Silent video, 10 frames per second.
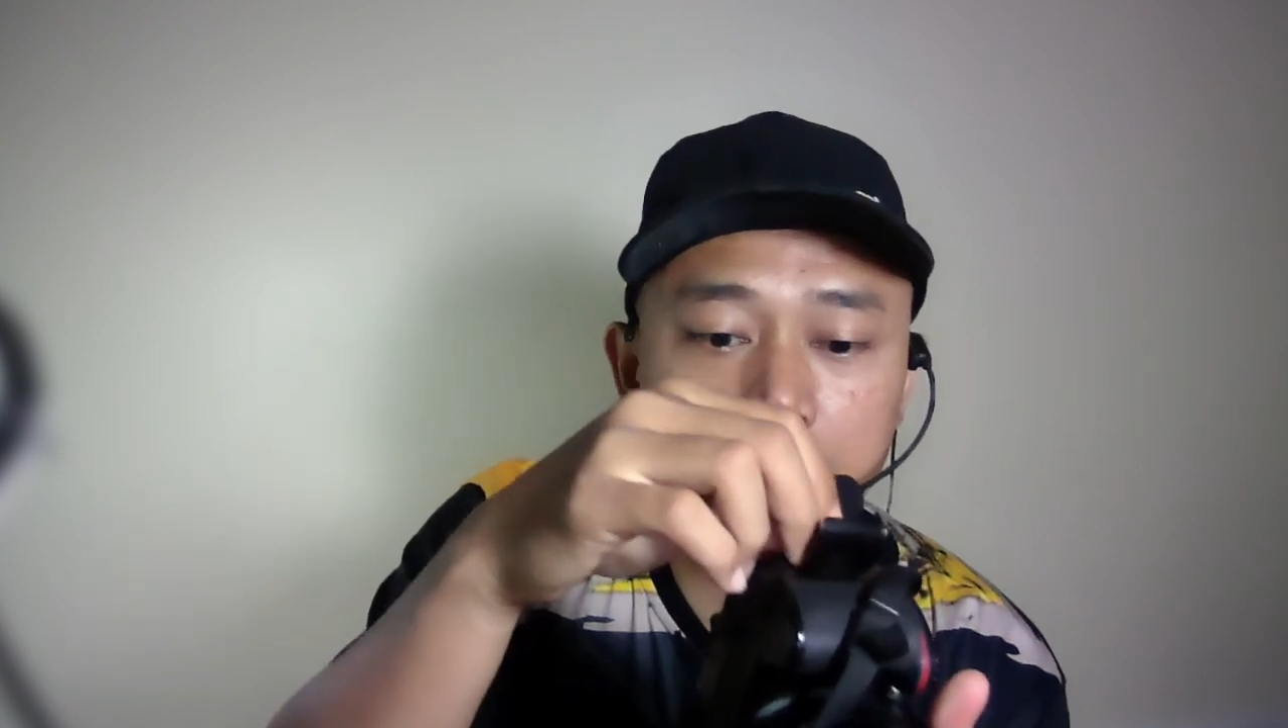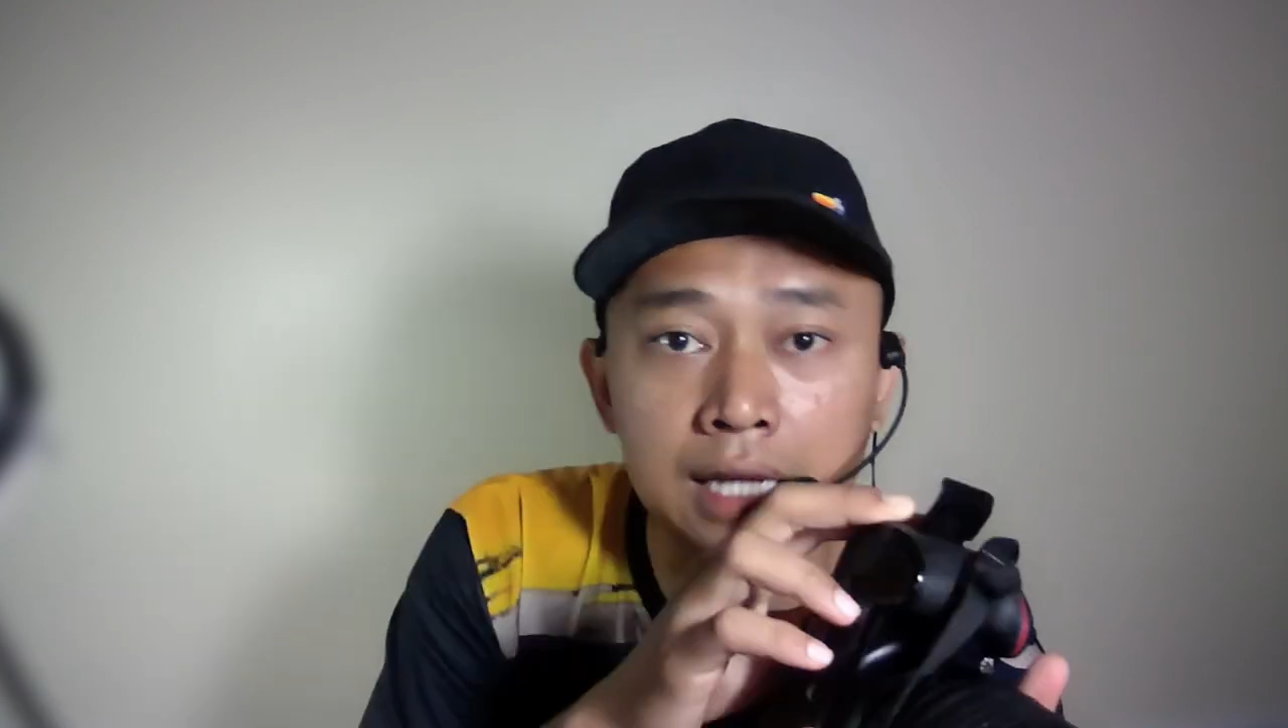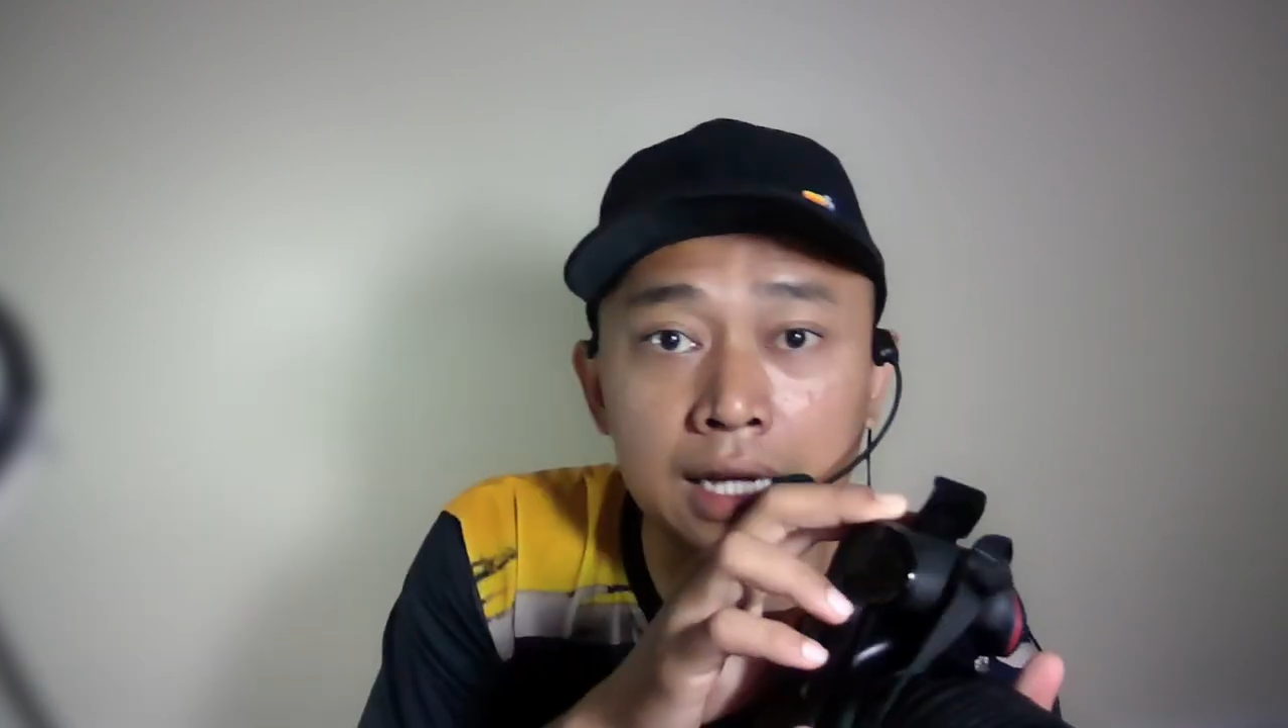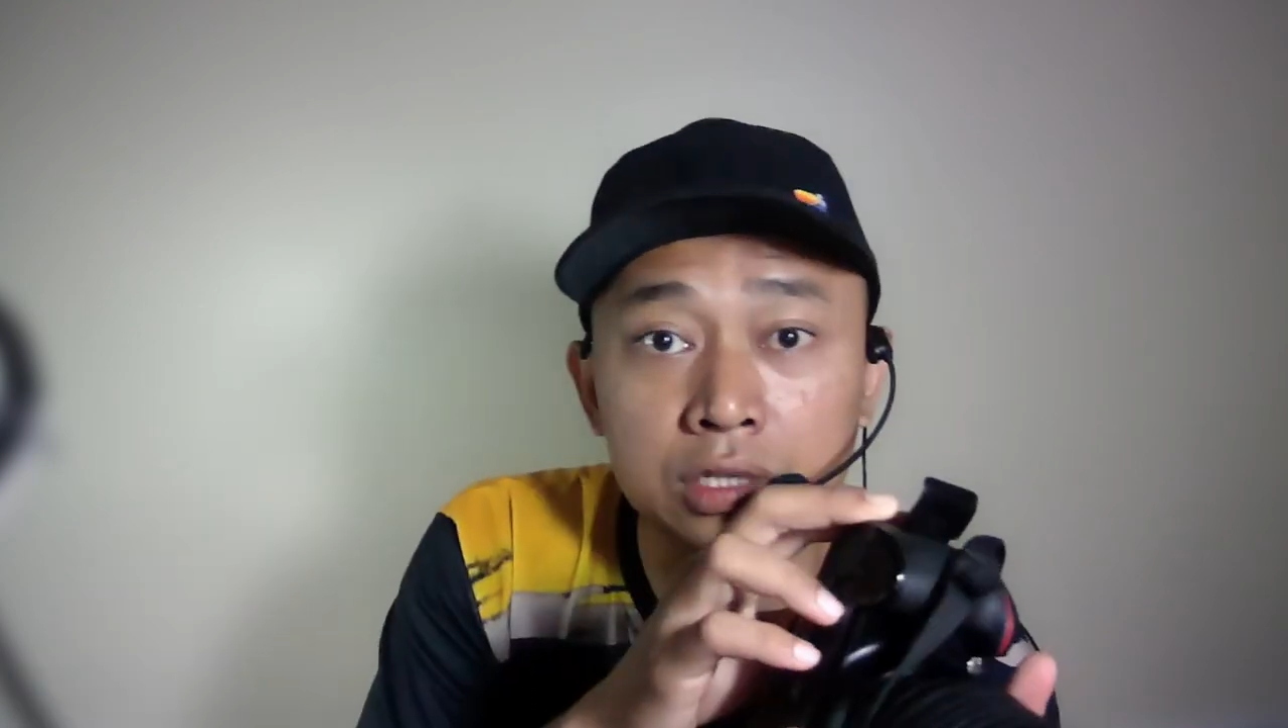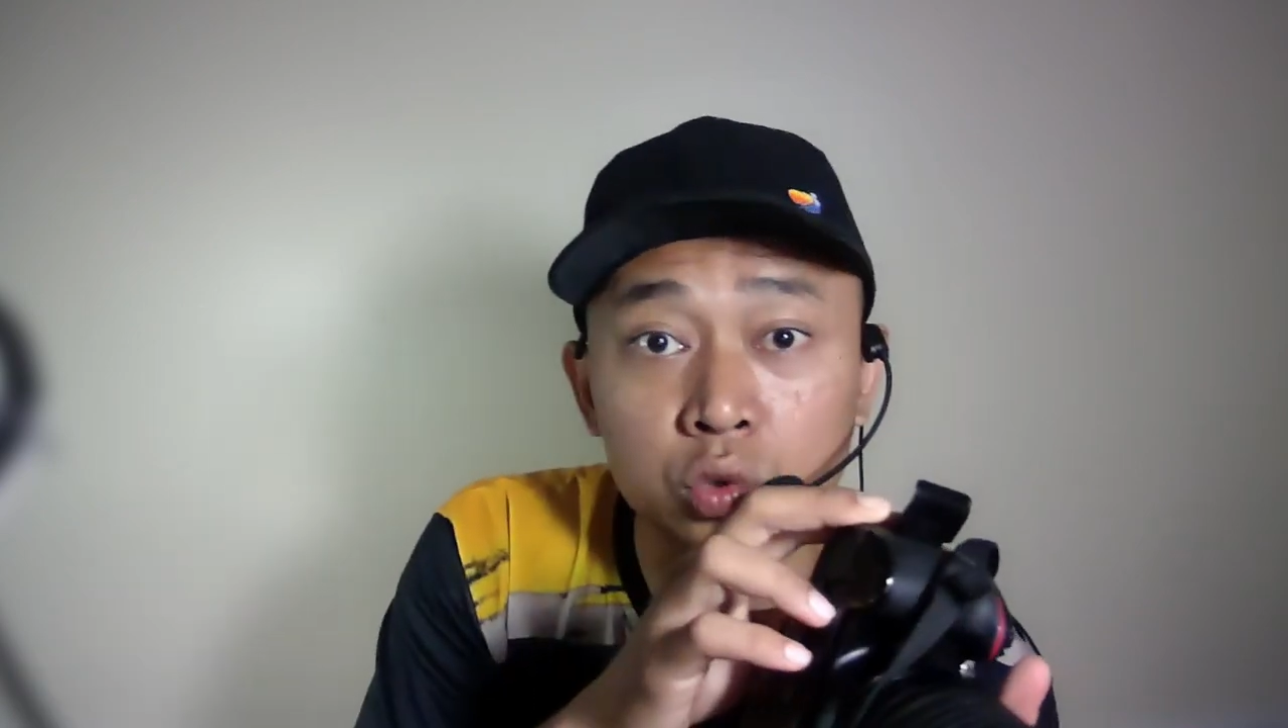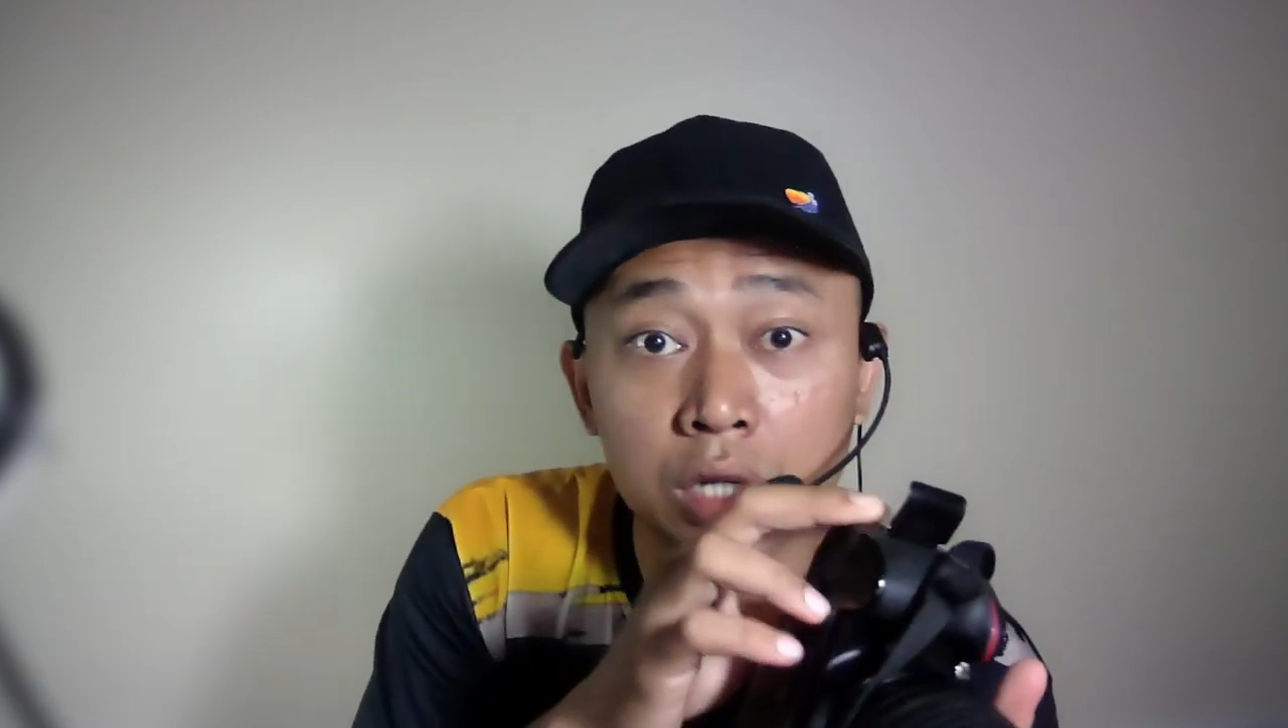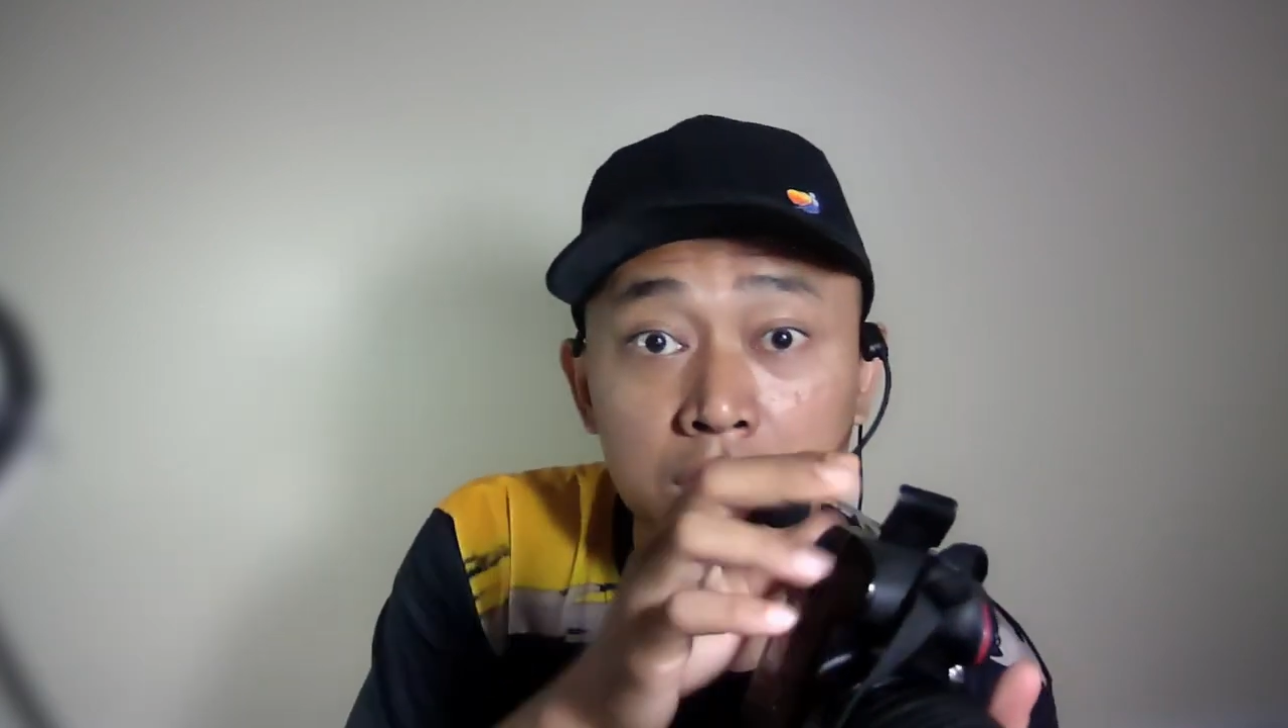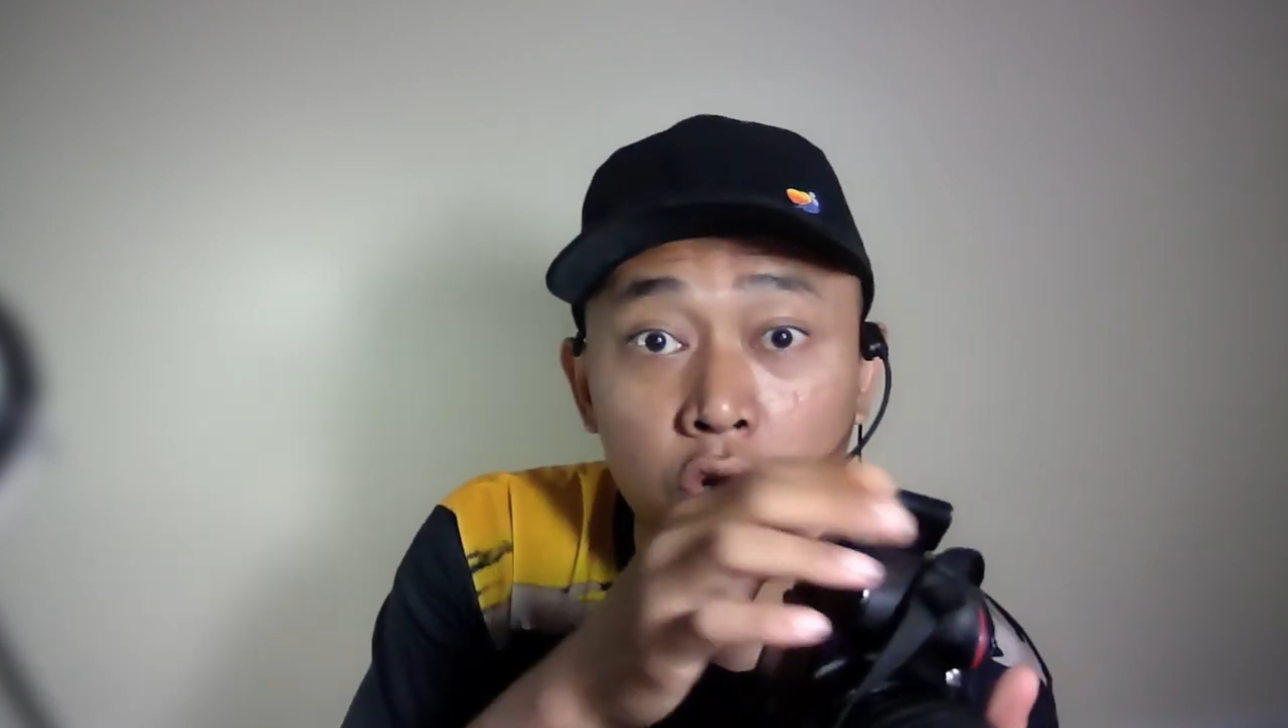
yang sudah